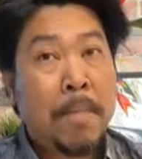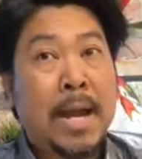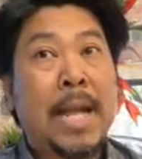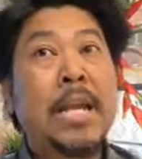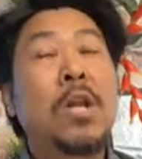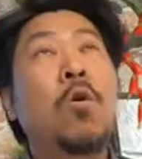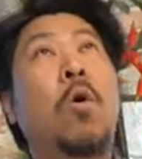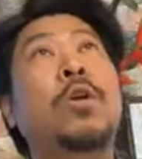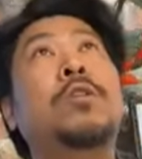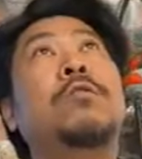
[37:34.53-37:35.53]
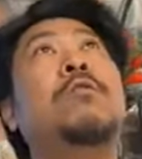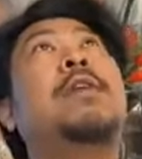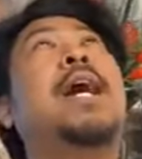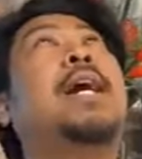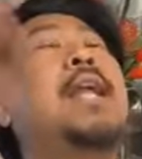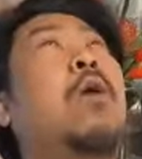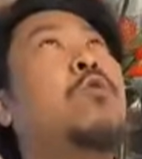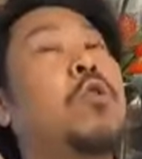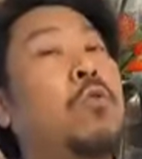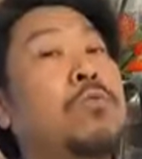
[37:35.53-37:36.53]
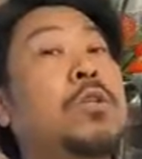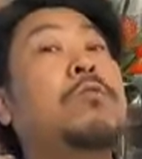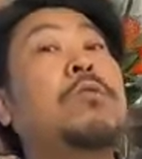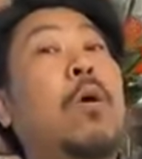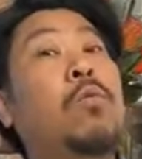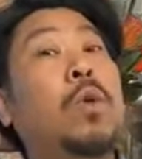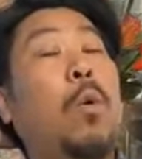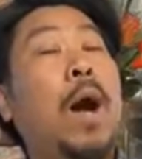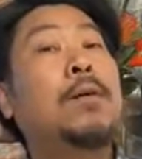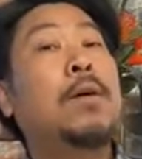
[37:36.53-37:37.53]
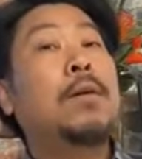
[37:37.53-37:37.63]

Mà đã gì nó ngồi dựa ra cái đầu nó cũng vừa đủ luôn.